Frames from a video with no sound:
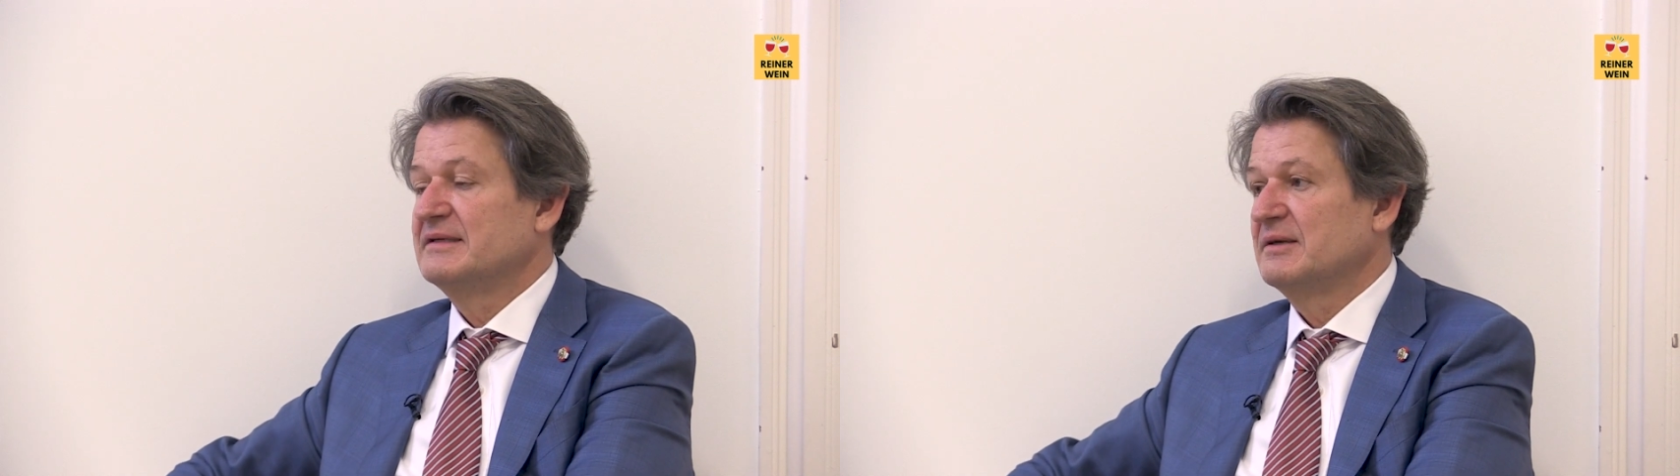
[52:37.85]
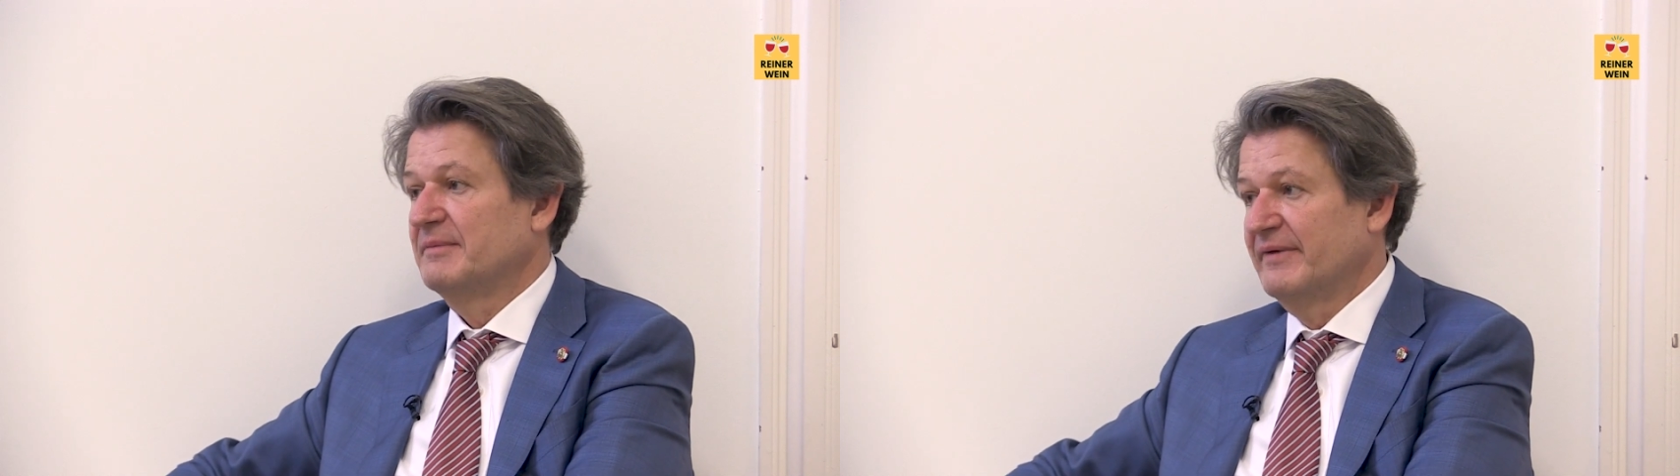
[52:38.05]

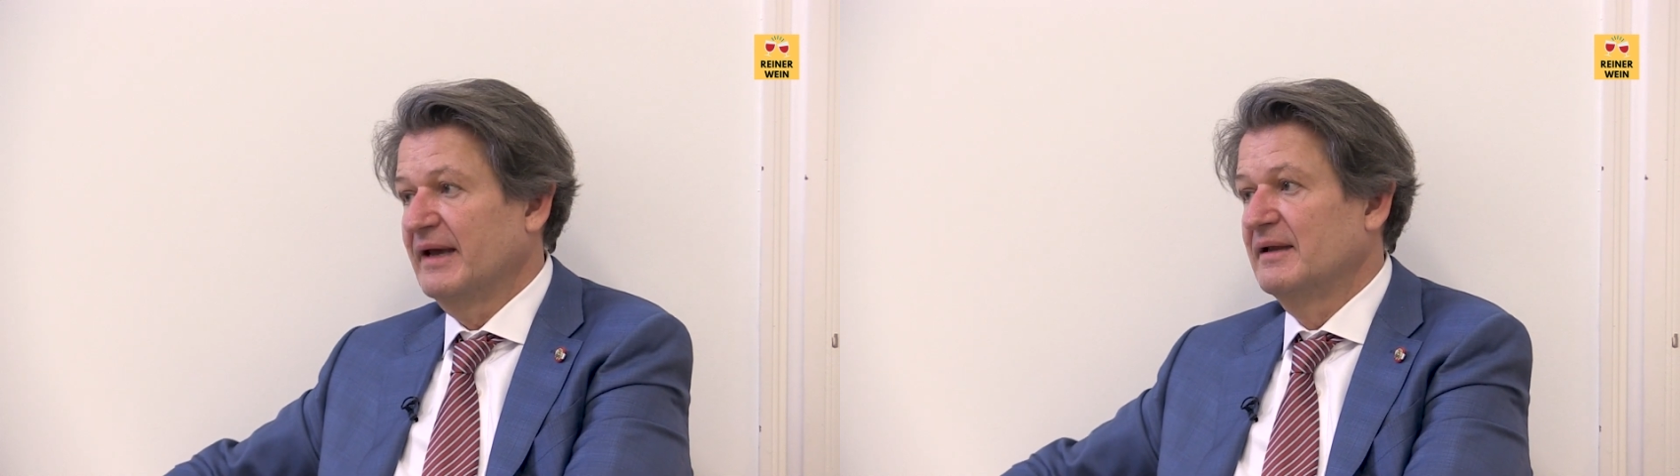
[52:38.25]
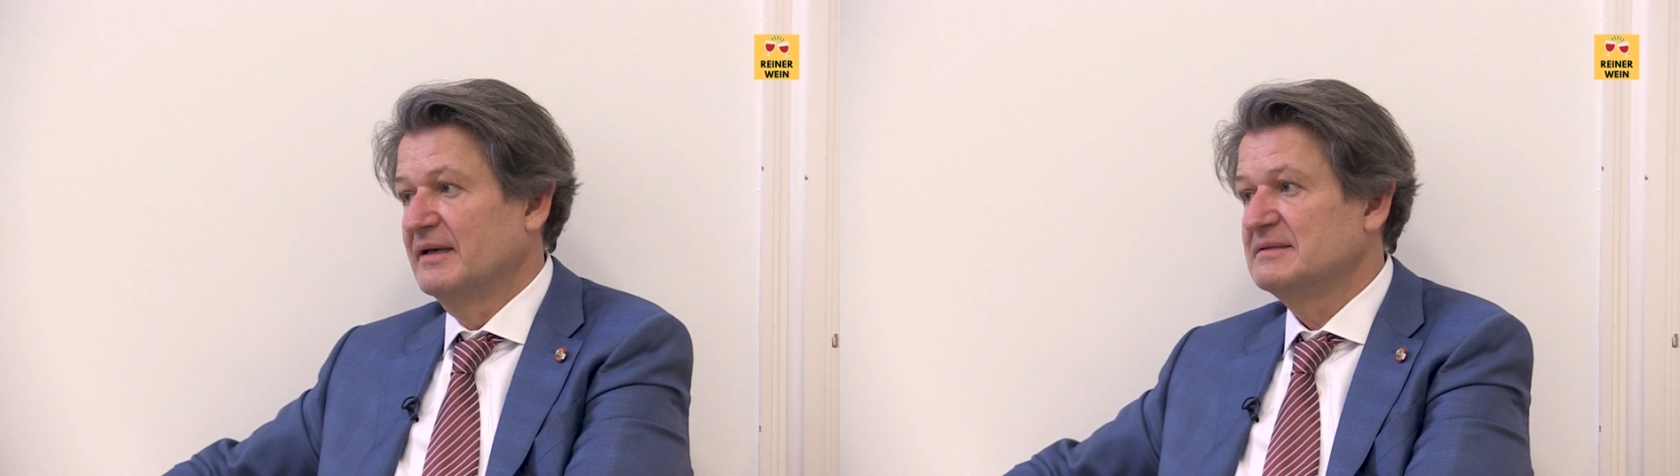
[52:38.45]
das haben wir aber
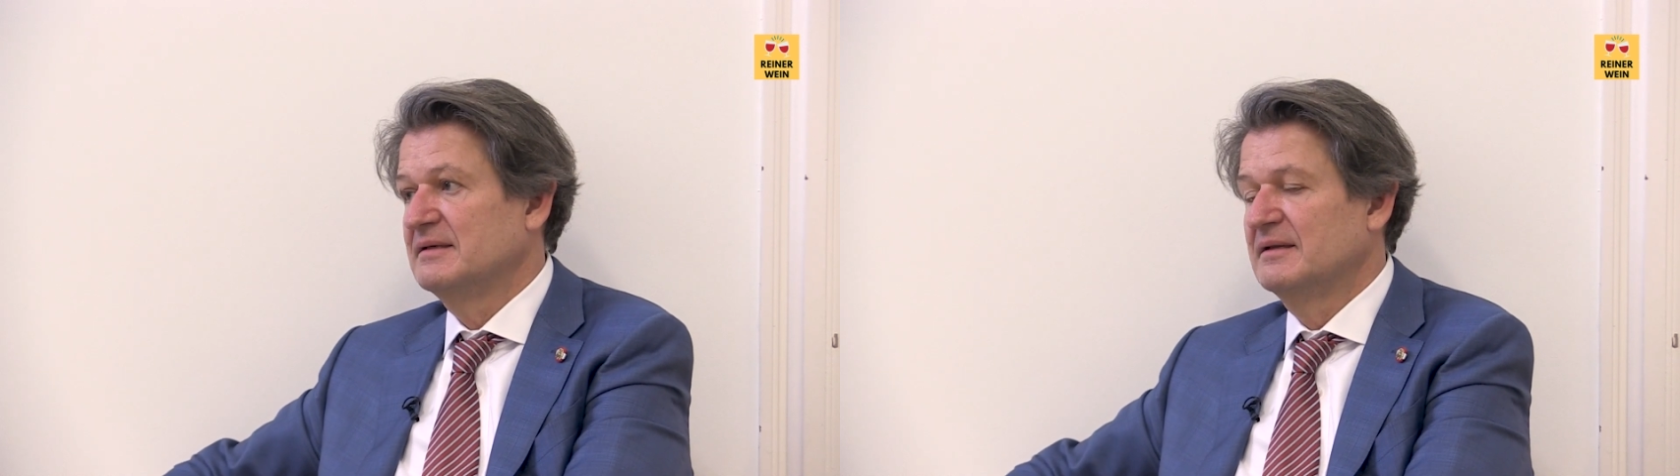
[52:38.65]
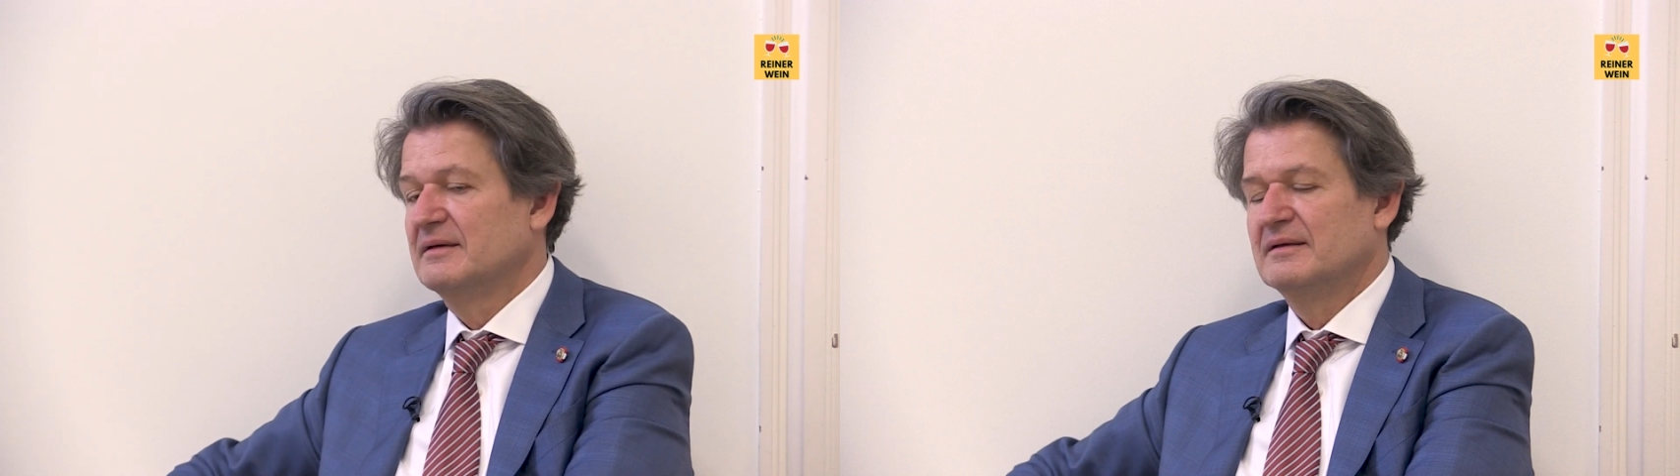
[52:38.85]
eigentlich erst in der,